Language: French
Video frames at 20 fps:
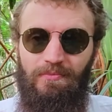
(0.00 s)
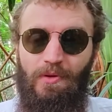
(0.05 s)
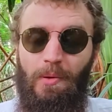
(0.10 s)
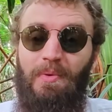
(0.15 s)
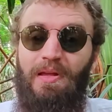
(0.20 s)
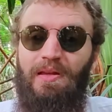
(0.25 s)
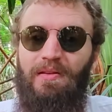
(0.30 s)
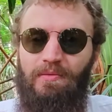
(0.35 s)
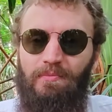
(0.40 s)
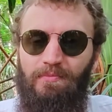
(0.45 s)
Non
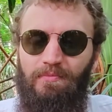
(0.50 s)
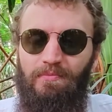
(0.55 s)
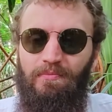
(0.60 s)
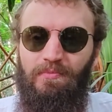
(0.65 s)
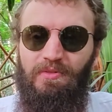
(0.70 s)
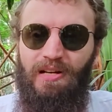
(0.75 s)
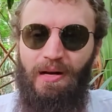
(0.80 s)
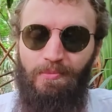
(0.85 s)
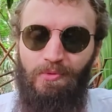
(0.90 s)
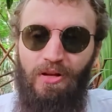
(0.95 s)
mais
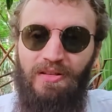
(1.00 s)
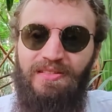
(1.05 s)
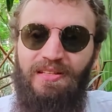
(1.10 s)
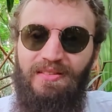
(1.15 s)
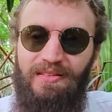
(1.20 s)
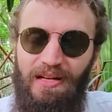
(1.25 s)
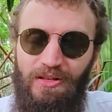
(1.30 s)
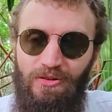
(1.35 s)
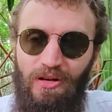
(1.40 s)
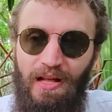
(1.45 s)
Camelot,
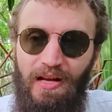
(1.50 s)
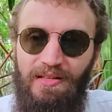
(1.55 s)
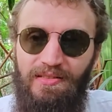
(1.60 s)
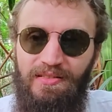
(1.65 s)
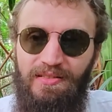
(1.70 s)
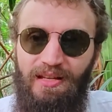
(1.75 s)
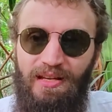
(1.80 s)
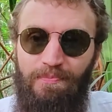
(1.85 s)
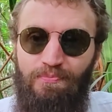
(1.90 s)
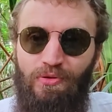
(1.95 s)
c'est
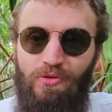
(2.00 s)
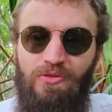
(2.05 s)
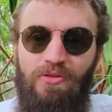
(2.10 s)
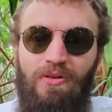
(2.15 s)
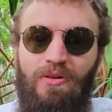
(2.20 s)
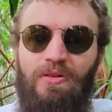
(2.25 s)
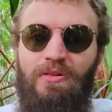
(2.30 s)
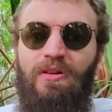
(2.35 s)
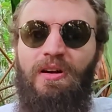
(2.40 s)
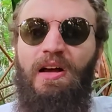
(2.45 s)
dégueulasse. Et
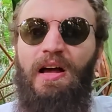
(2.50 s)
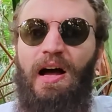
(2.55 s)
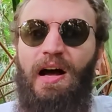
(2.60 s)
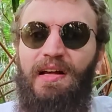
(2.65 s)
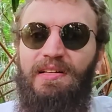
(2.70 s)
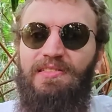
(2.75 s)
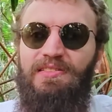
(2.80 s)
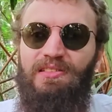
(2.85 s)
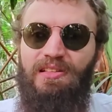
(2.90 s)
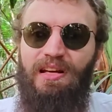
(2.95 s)
pourtant, euh,
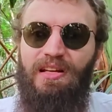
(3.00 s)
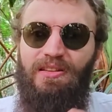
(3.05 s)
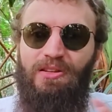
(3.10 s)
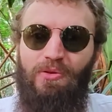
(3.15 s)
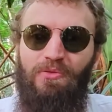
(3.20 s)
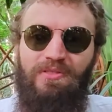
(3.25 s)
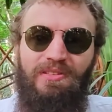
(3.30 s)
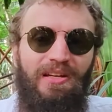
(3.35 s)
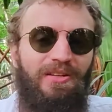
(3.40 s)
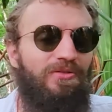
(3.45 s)
Asti a
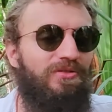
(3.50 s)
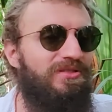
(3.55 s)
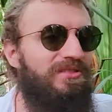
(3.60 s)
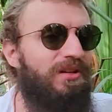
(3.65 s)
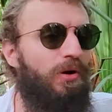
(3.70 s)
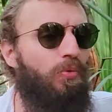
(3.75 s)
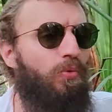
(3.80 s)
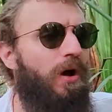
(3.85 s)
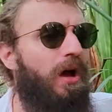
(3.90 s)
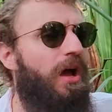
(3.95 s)
tenté de se
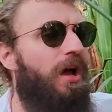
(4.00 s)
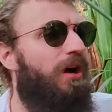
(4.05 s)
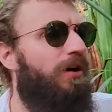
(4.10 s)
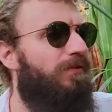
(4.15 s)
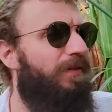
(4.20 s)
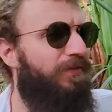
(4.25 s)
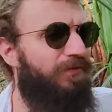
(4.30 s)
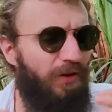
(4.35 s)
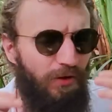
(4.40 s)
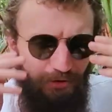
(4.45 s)
dire ouais, on
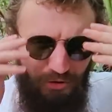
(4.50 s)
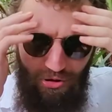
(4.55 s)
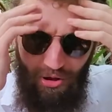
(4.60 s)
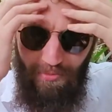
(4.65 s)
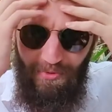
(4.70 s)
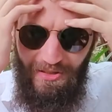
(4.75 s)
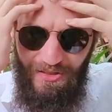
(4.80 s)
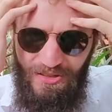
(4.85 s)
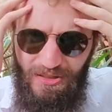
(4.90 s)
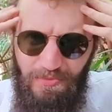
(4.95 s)
va faire une
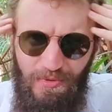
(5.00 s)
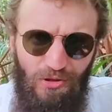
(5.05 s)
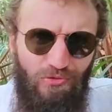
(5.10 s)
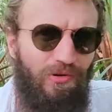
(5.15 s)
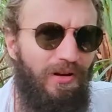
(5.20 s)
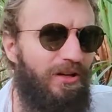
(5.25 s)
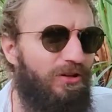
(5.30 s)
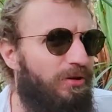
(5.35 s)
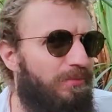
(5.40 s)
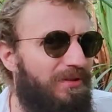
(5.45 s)
comédie, mais tu
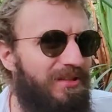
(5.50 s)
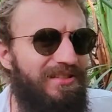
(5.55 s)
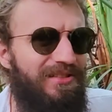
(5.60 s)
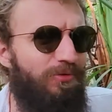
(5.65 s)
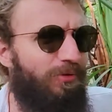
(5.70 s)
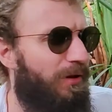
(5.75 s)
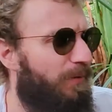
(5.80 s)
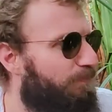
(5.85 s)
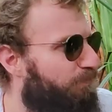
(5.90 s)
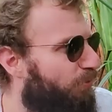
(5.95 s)
vois la comédie, ça
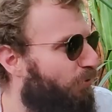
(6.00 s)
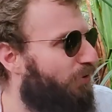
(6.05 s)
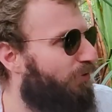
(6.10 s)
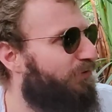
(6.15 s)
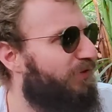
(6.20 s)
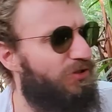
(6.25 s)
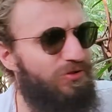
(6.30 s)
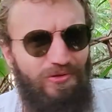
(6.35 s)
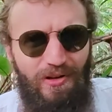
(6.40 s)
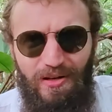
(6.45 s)
doit être beau
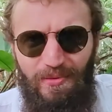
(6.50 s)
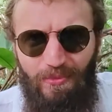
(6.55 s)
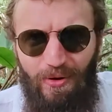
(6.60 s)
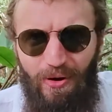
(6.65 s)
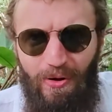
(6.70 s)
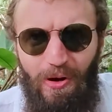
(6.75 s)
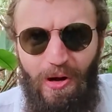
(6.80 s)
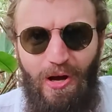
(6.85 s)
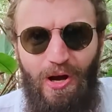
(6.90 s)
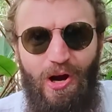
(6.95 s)

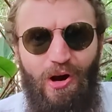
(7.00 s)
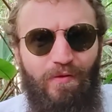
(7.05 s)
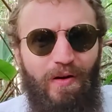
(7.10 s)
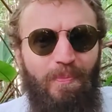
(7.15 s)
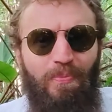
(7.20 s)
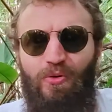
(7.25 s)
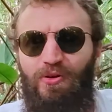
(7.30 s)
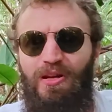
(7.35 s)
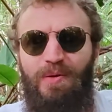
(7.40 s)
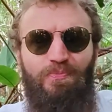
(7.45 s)
visuellement. On va
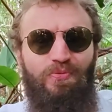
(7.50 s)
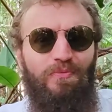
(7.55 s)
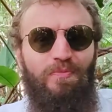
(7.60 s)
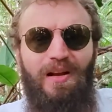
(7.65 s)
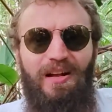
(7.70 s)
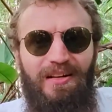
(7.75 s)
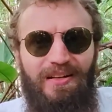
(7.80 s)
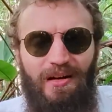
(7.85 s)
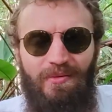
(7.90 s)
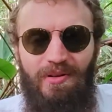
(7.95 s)
prendre les plus
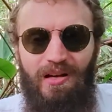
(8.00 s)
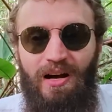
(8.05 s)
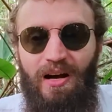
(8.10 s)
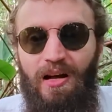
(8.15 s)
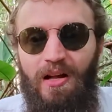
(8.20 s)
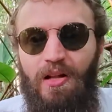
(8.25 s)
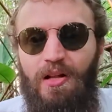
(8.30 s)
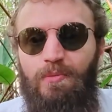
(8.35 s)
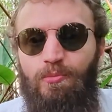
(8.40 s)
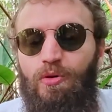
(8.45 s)
belles
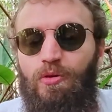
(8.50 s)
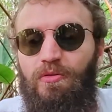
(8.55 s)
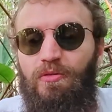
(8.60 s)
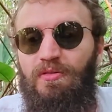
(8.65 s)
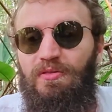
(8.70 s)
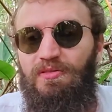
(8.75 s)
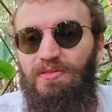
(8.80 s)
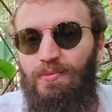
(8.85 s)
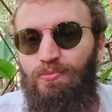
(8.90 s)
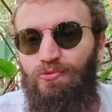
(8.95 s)
caméras. Bon,
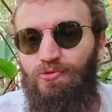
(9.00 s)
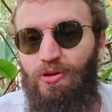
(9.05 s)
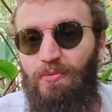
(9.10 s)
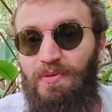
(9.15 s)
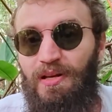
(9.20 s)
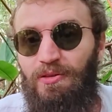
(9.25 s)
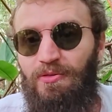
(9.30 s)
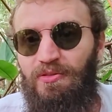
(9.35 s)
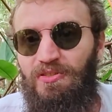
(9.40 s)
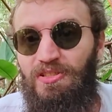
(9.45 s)
ça montre
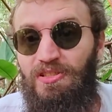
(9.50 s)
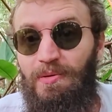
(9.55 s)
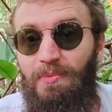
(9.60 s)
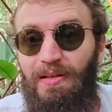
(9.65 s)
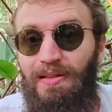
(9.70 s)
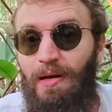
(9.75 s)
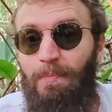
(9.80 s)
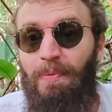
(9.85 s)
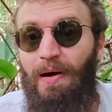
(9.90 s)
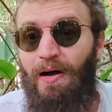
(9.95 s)
bien que si
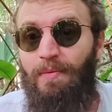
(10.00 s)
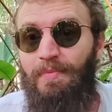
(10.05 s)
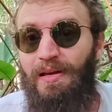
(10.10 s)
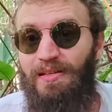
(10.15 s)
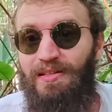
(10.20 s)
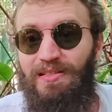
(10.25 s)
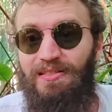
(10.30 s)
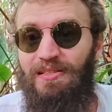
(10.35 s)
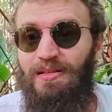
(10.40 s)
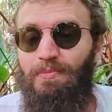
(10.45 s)
jamais t'as pas un
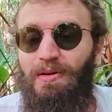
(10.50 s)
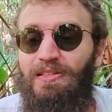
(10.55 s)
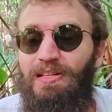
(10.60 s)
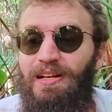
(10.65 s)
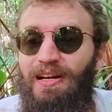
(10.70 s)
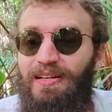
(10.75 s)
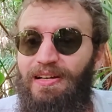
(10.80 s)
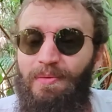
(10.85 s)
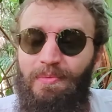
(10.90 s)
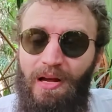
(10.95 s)
mec qui sait manier
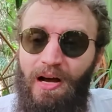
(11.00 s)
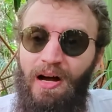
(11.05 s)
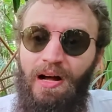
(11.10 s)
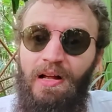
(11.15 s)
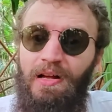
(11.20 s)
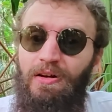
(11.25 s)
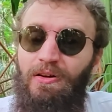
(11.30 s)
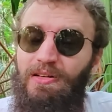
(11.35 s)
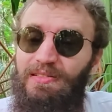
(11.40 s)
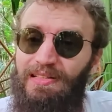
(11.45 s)
la caméra,
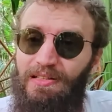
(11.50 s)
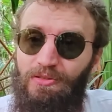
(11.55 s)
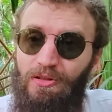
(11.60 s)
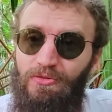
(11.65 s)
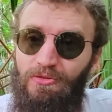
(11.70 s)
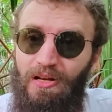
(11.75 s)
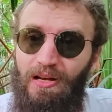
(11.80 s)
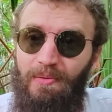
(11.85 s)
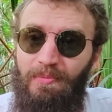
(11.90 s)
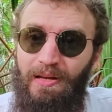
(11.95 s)
euh, ça
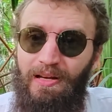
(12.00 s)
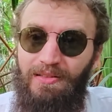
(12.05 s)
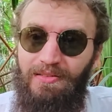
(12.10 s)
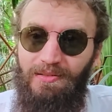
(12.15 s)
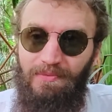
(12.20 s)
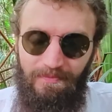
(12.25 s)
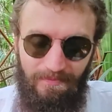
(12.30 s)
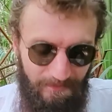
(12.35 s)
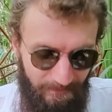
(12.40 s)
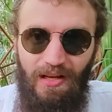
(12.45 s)
donne de la
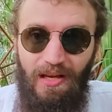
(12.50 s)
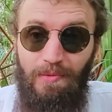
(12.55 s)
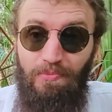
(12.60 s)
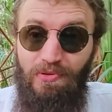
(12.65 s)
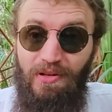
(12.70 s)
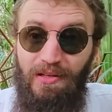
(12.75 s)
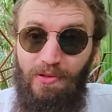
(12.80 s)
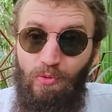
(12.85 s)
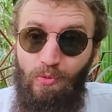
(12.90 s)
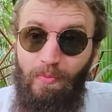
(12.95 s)
merde. Et
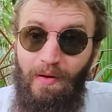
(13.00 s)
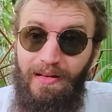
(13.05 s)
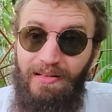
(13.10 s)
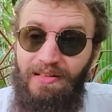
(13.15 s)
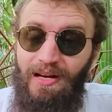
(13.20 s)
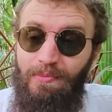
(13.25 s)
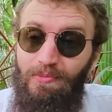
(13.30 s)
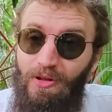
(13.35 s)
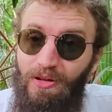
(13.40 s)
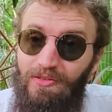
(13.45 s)
puis les combats de
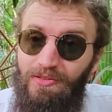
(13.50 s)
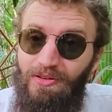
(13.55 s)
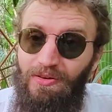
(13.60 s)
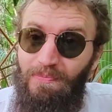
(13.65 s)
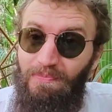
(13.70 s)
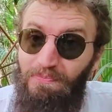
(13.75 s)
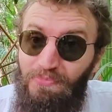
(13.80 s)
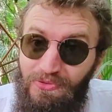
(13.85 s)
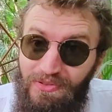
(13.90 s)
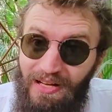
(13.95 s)
Camelot, euh,
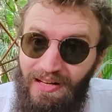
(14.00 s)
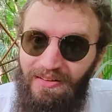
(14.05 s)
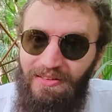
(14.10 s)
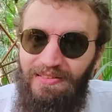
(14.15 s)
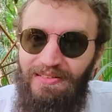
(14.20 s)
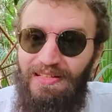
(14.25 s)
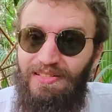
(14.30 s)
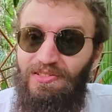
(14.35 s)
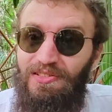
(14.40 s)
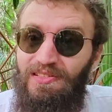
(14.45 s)
putain,
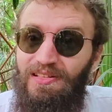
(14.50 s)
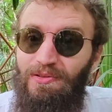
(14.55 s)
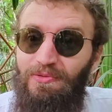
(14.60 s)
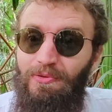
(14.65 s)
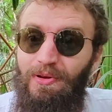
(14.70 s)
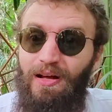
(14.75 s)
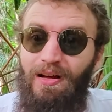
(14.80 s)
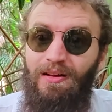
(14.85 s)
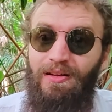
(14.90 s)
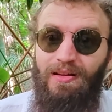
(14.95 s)
qu'est-ce que c'est
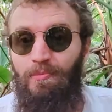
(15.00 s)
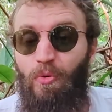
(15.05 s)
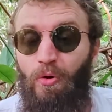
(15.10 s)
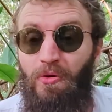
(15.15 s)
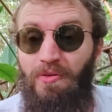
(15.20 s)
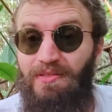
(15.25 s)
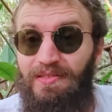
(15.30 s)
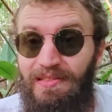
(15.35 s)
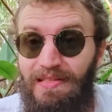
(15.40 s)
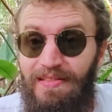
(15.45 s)
nul, hein
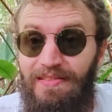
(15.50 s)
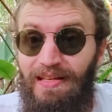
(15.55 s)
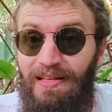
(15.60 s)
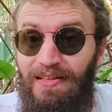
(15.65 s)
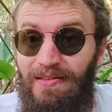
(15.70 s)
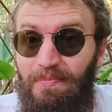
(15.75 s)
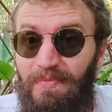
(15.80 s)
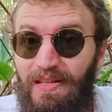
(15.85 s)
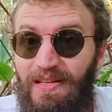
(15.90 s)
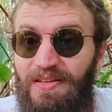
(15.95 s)
Bon,
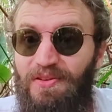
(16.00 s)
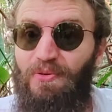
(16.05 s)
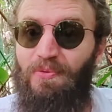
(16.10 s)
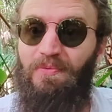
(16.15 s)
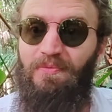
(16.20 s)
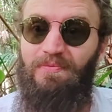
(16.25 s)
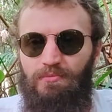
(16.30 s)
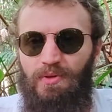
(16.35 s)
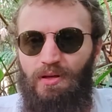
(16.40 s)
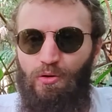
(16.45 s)
17 millions.
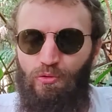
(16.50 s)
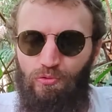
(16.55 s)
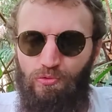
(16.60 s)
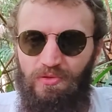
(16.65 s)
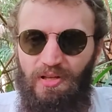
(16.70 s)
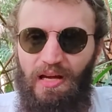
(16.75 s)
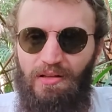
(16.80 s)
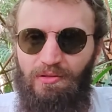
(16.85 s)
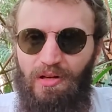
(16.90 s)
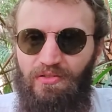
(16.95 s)
Et au
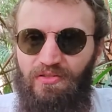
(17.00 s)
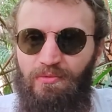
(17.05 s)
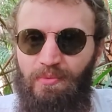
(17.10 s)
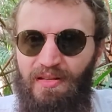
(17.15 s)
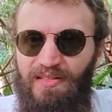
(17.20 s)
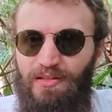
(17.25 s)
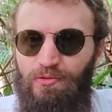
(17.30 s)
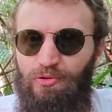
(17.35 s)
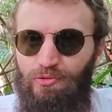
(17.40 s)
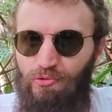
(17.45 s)
contraire, dans les films
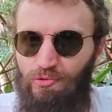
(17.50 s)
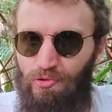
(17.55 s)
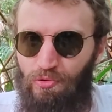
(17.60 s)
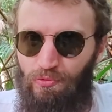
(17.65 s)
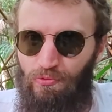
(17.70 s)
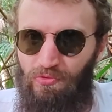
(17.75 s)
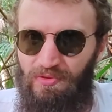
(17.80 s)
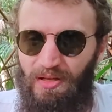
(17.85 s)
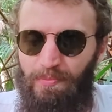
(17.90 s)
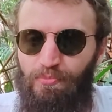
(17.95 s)
assez connus qui
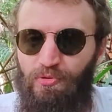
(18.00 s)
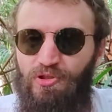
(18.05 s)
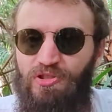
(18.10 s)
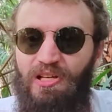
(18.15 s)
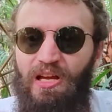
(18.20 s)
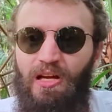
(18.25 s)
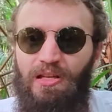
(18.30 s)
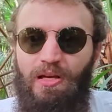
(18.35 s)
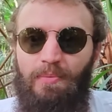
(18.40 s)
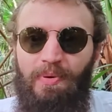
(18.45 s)
ont coûté peu
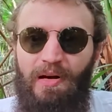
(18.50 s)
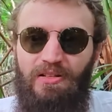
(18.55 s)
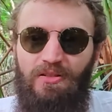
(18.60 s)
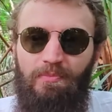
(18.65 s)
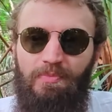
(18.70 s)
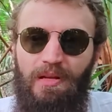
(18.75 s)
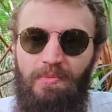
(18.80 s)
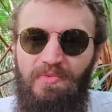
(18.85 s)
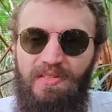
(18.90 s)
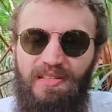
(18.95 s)
cher, il y a par
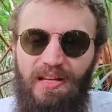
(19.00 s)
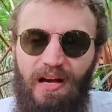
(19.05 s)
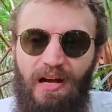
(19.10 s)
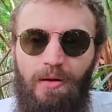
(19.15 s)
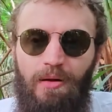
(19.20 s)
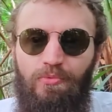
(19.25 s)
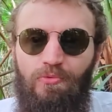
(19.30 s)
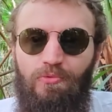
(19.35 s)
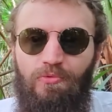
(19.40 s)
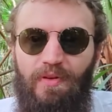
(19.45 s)
exemple Les
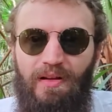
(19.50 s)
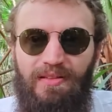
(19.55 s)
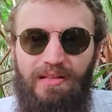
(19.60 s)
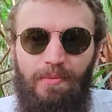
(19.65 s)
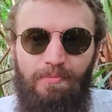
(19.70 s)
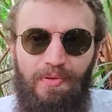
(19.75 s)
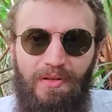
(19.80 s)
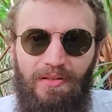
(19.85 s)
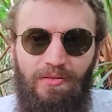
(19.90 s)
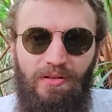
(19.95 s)
Misérables où on va
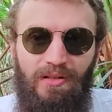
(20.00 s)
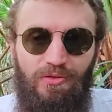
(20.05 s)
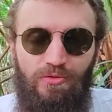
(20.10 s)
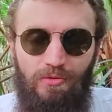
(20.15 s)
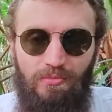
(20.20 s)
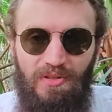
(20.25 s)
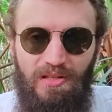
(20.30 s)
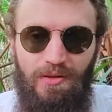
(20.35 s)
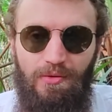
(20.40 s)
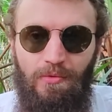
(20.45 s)
taper dans les
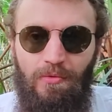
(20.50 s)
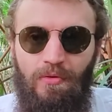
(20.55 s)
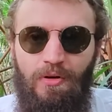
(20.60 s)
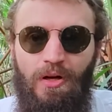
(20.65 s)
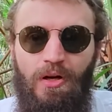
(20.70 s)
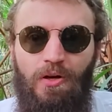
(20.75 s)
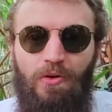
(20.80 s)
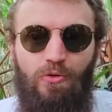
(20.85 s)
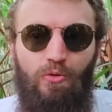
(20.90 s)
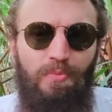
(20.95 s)
2 millions,
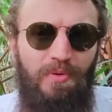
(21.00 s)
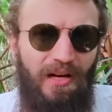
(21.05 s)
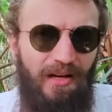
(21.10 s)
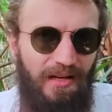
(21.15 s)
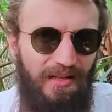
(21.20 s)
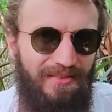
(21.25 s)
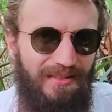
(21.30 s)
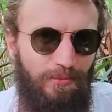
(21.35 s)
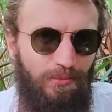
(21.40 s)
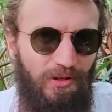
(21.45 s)
ou bien
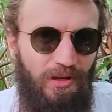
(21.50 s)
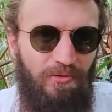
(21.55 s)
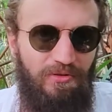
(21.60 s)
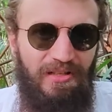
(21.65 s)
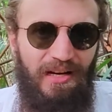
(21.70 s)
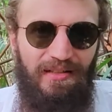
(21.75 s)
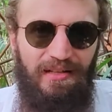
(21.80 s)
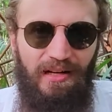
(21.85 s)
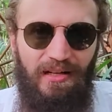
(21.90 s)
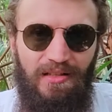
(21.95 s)
récemment il y a eu
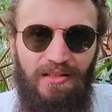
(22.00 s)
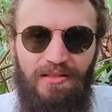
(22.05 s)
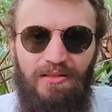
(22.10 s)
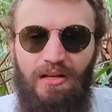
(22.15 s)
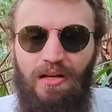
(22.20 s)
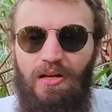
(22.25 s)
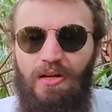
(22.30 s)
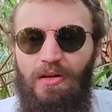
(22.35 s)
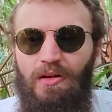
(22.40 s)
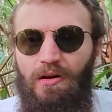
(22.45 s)

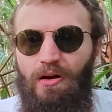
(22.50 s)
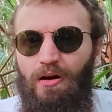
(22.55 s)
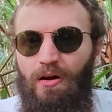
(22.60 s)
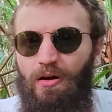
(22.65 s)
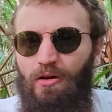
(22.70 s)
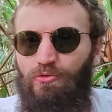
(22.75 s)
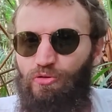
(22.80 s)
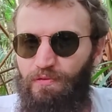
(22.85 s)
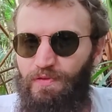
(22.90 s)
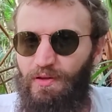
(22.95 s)
Gagarine,
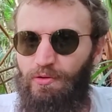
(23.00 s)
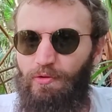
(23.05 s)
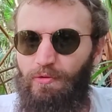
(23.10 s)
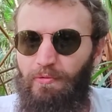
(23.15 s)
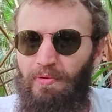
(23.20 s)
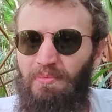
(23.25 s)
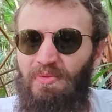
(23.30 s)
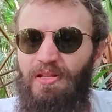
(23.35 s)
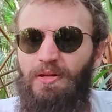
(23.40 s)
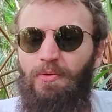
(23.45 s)
2,8
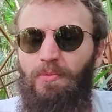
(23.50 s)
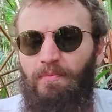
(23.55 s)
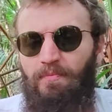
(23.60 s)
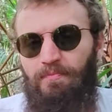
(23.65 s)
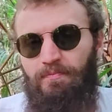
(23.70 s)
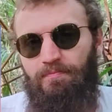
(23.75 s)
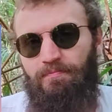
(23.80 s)
millions.